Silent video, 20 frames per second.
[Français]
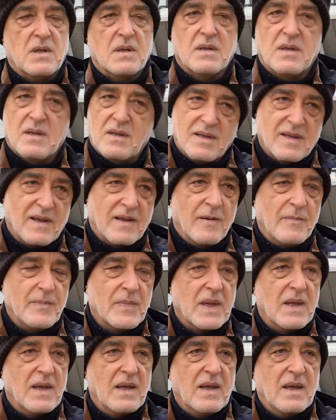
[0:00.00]
Vous
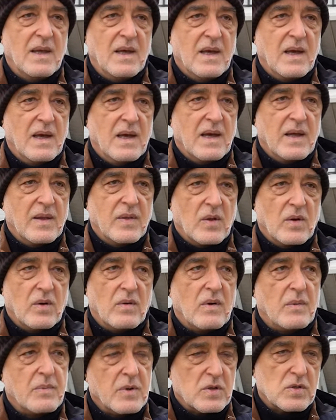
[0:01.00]
voyez que c'est déjà
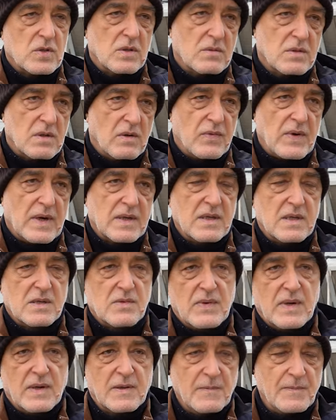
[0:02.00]
creusé de l'autre
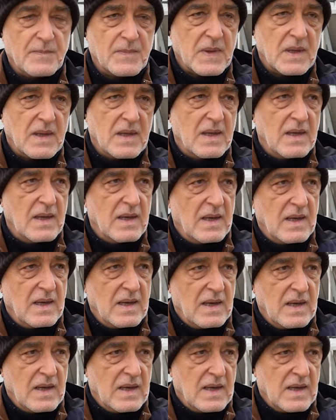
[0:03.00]
côté. Je ne vais
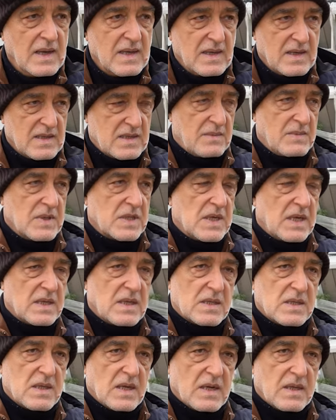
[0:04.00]
pas dire les raisons
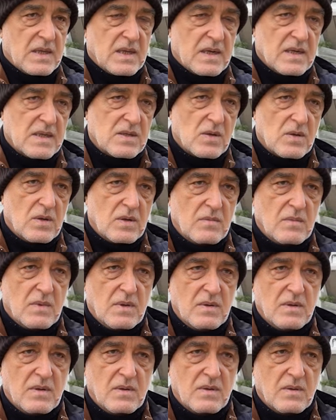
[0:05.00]
pourquoi nous
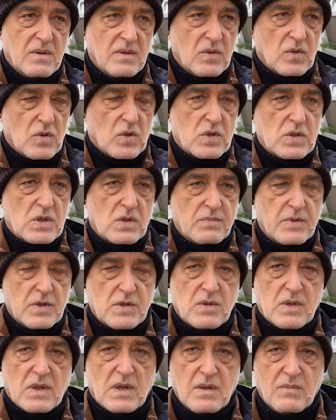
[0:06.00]
l'avons déjà fait,
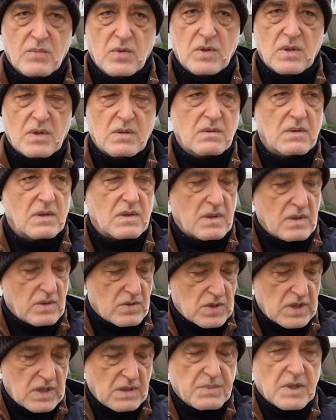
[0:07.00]
ce n'est pas si
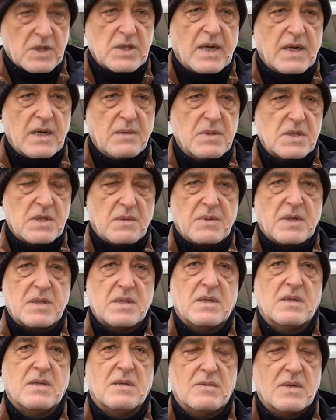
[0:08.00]
important.
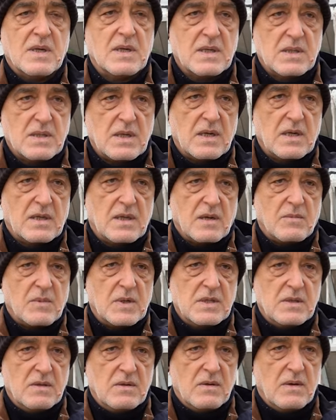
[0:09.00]
Mais si nous creusons
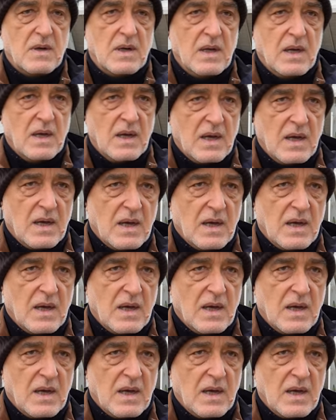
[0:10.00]
une fosse de